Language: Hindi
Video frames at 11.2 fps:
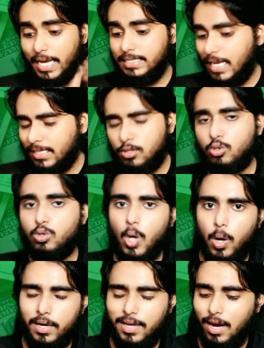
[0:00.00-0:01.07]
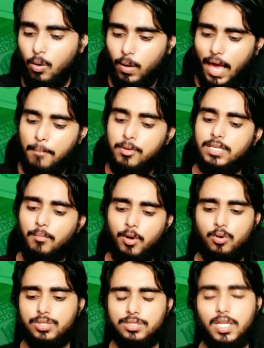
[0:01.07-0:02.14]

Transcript: जैसे दोस्तों लॉगिन कर लोगे आपके सामने कुछ इस